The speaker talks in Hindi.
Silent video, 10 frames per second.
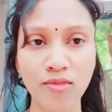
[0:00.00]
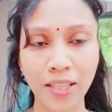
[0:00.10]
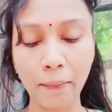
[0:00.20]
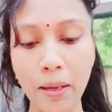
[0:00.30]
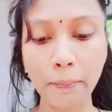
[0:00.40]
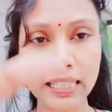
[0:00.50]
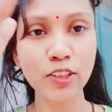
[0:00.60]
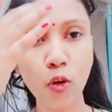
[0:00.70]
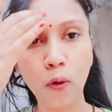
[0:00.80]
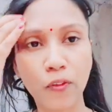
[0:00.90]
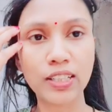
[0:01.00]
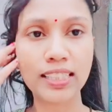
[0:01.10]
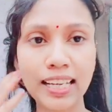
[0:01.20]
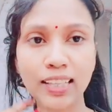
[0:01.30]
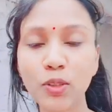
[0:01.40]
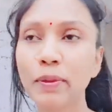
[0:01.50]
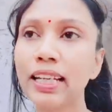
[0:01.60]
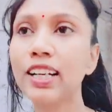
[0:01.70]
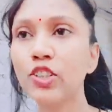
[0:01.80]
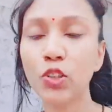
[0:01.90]
पापा जी ऑफिस गए तो मैंने कहा
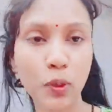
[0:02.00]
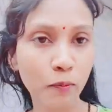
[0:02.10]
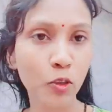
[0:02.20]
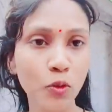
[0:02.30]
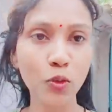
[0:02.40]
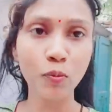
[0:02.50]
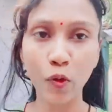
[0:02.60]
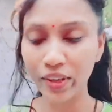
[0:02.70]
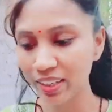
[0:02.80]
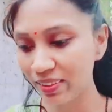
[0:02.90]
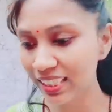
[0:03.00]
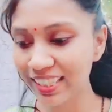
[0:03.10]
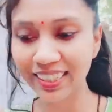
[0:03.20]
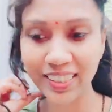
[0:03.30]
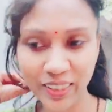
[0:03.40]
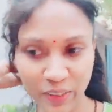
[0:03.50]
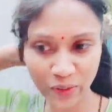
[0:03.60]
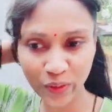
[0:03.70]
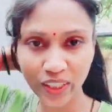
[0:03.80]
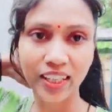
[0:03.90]
चलो आप लोगों को मॉर्निंग मिस कर देती हूँ
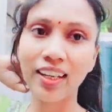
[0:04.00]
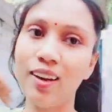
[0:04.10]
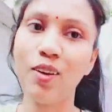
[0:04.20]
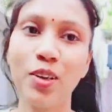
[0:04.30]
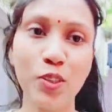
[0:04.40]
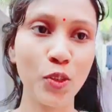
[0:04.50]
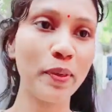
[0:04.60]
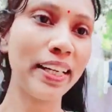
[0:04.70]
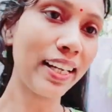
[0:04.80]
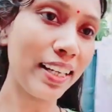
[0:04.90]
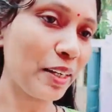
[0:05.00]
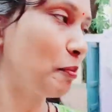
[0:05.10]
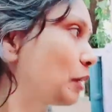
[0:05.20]
और जो मैंने कल कपड़े